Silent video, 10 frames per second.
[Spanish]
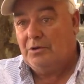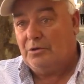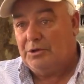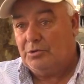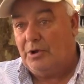
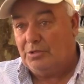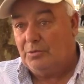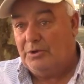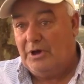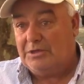con Eduardo
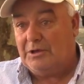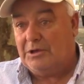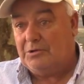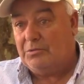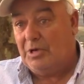Muraña,
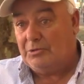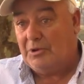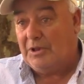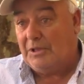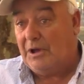que nos va a
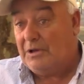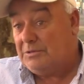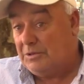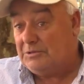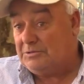donar el
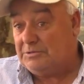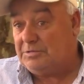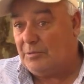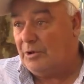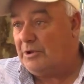gas, que
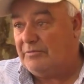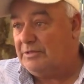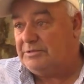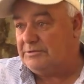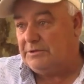necesitamos
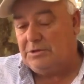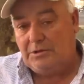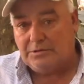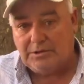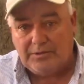garrafas de 13
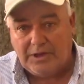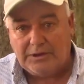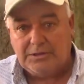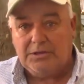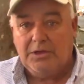kilos, ni
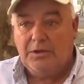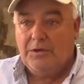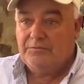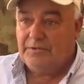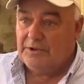hablar, y
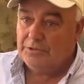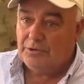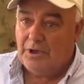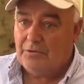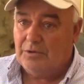
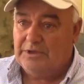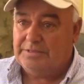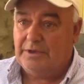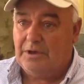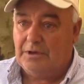Fernando
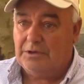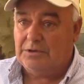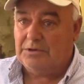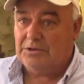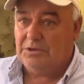Lacuesta,
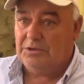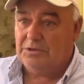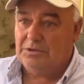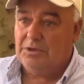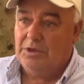eh,